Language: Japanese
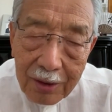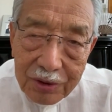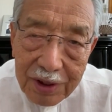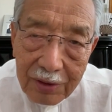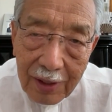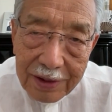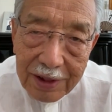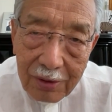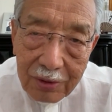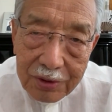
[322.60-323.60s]
ロシアの安
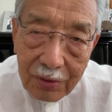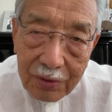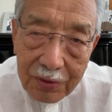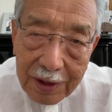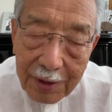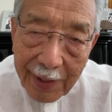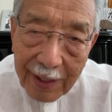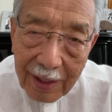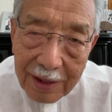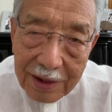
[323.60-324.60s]
全保障の建
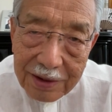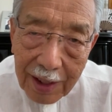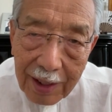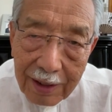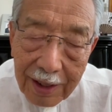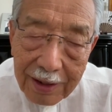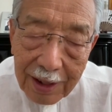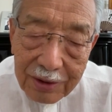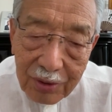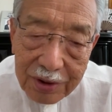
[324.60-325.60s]
前からですね、
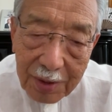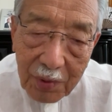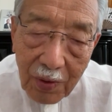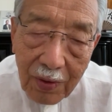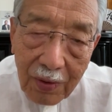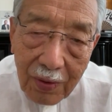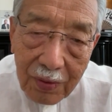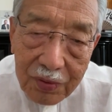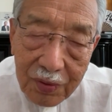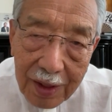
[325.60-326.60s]
何として
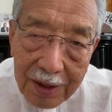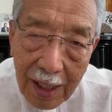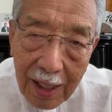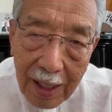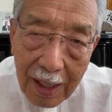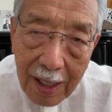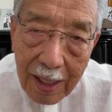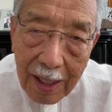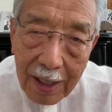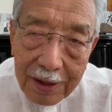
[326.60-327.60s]
もウクライナ
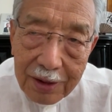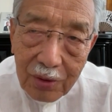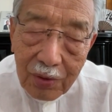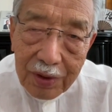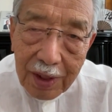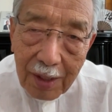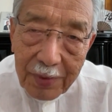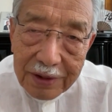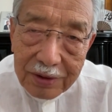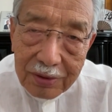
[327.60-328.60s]
が NATO に加
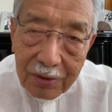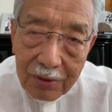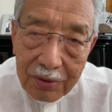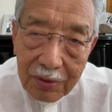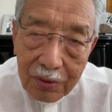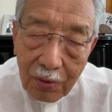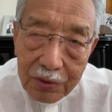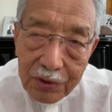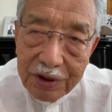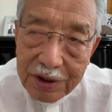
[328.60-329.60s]
盟するということ
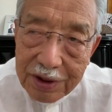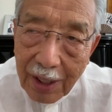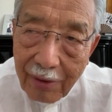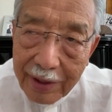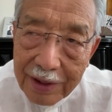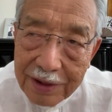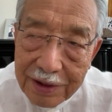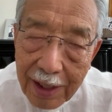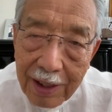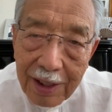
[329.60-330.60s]
を阻止したいわけです
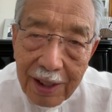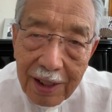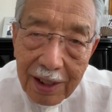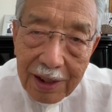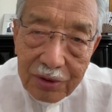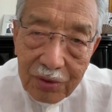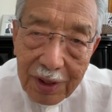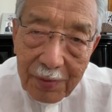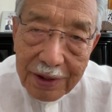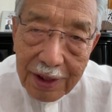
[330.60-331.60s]
ね。その
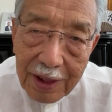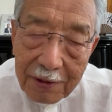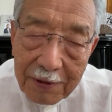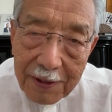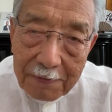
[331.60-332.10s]
ために、